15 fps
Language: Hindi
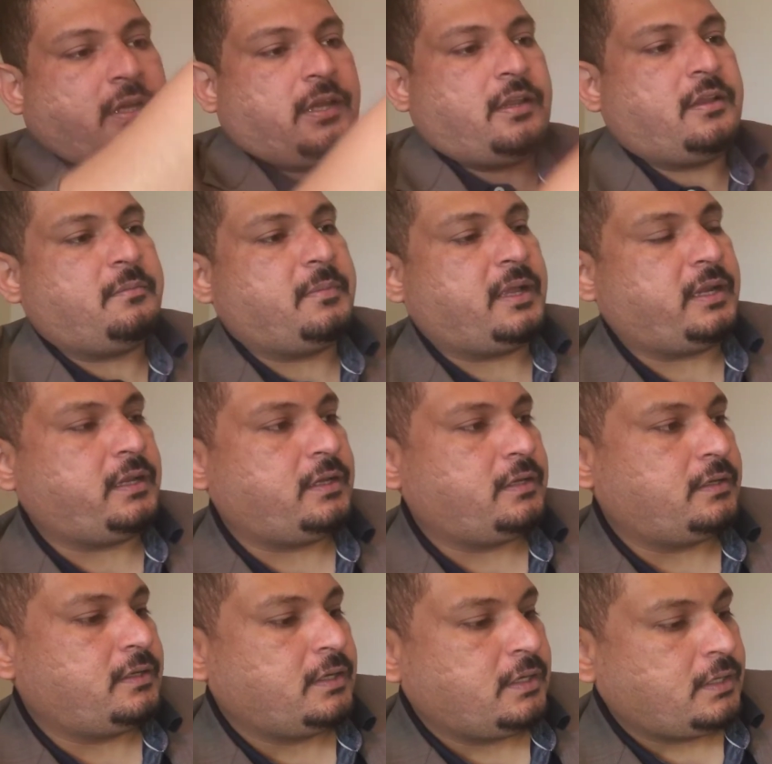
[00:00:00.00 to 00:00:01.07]
है हमारी
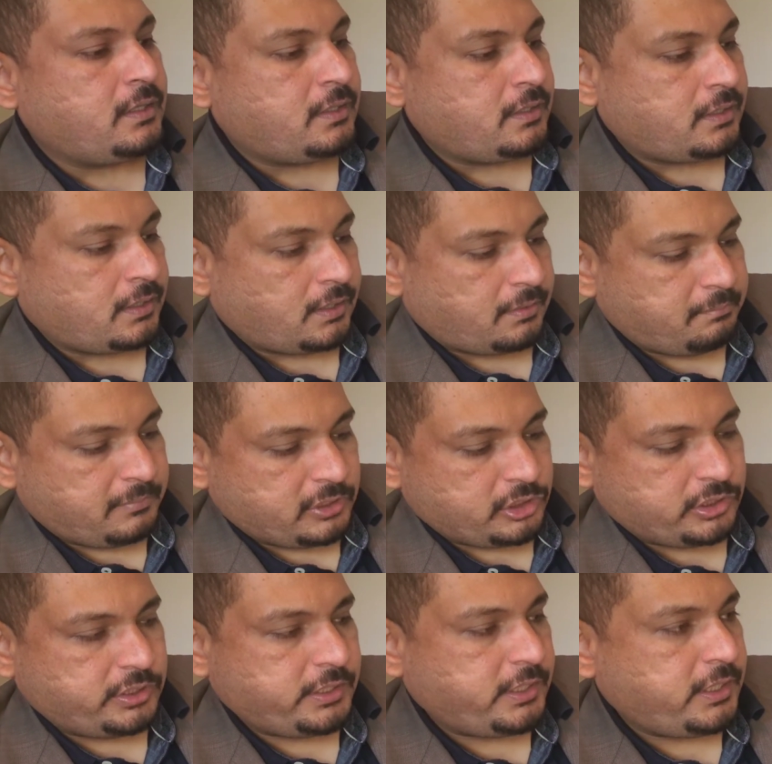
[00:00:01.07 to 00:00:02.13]

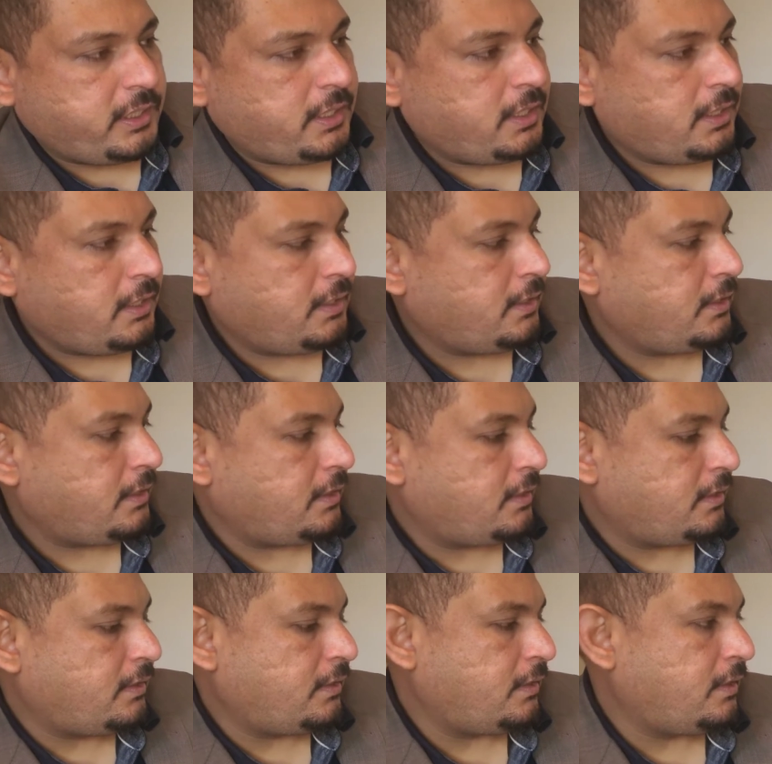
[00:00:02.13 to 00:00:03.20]
मशीन
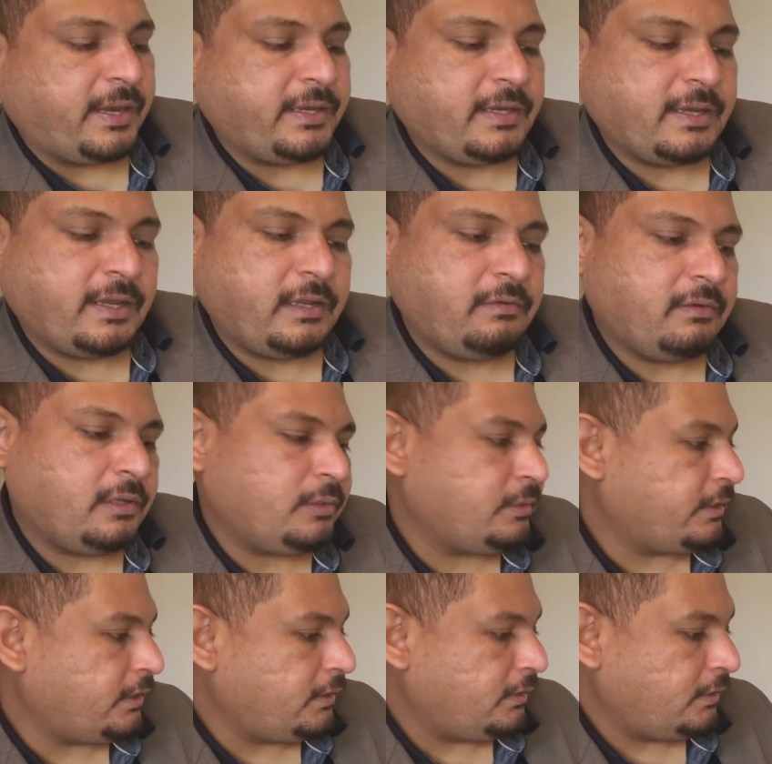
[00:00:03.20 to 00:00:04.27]
पाई गनी वालों
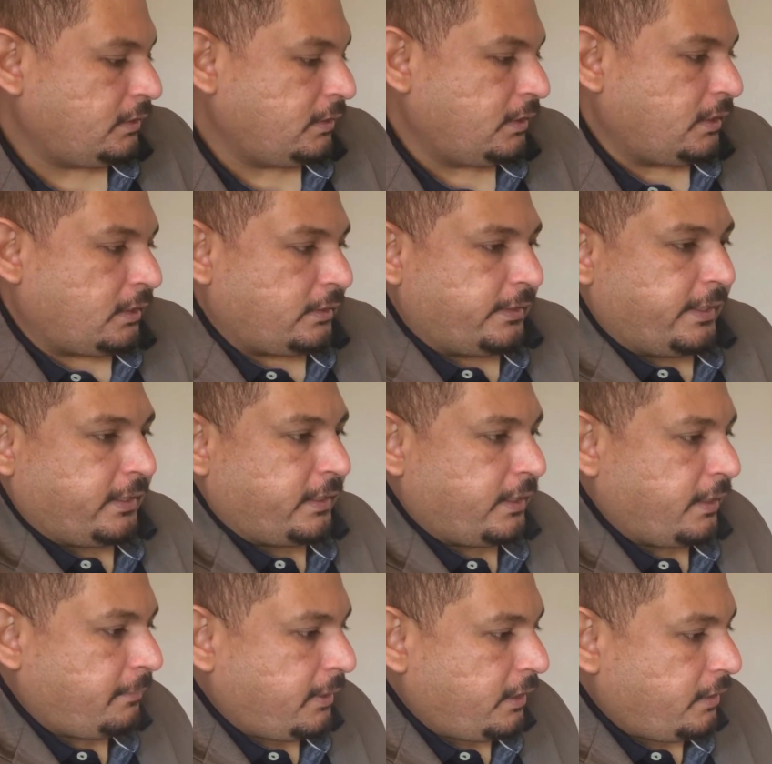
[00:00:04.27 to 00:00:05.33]
की
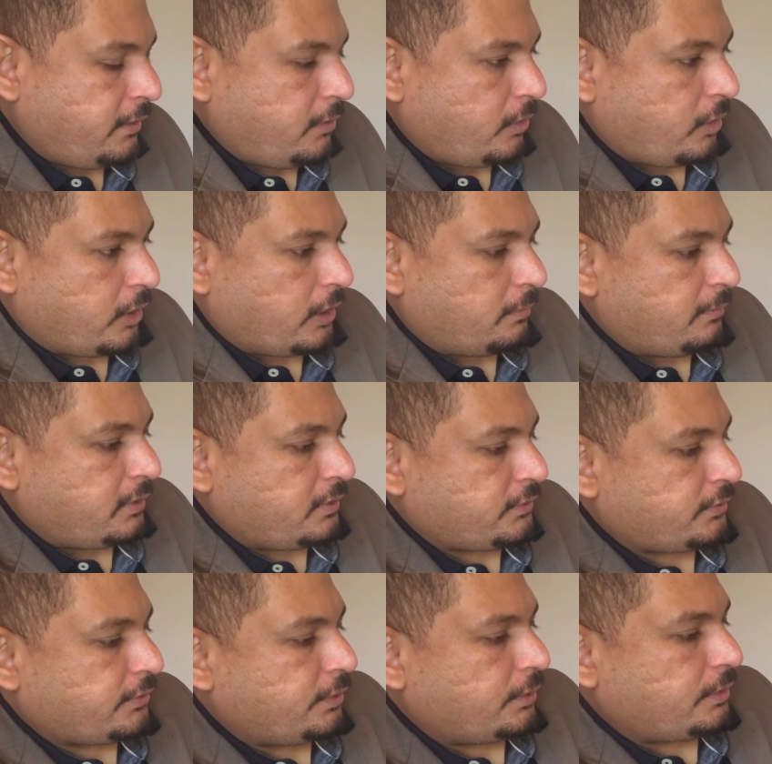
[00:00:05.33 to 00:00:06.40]
देखने में
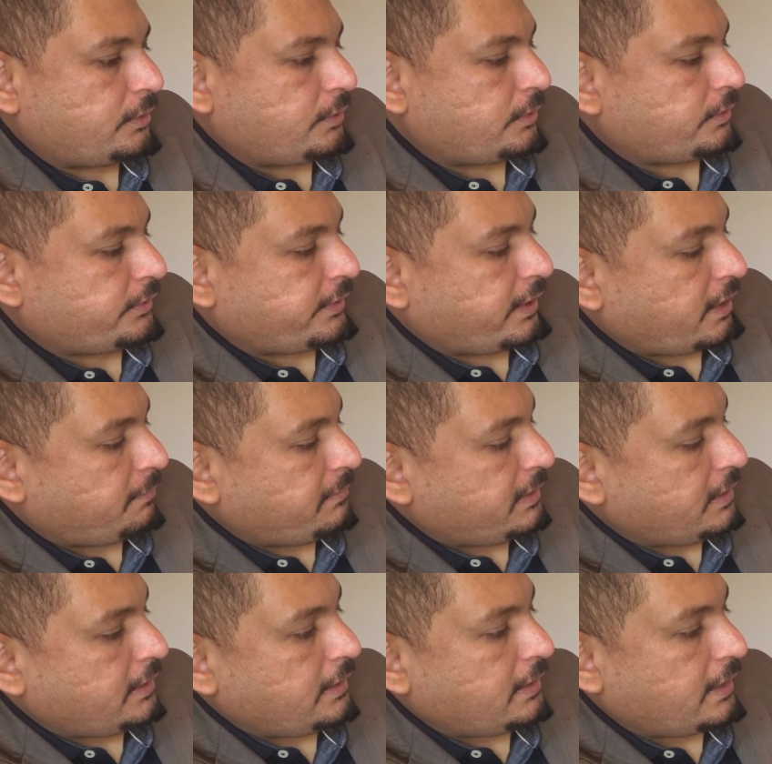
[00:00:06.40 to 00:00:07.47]
ऑलमोस्ट दोनों सेम
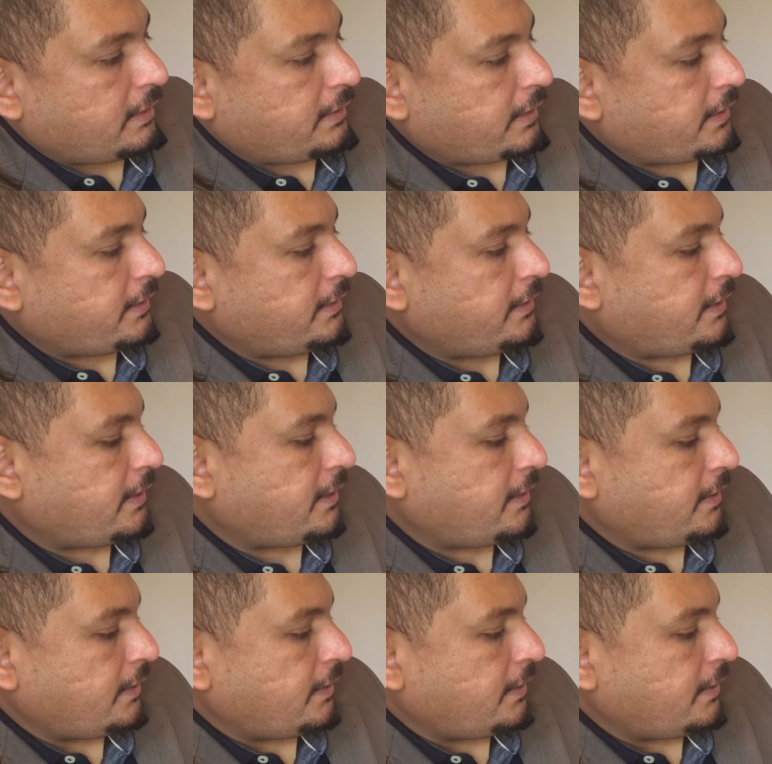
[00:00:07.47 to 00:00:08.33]
ही लग रही हैं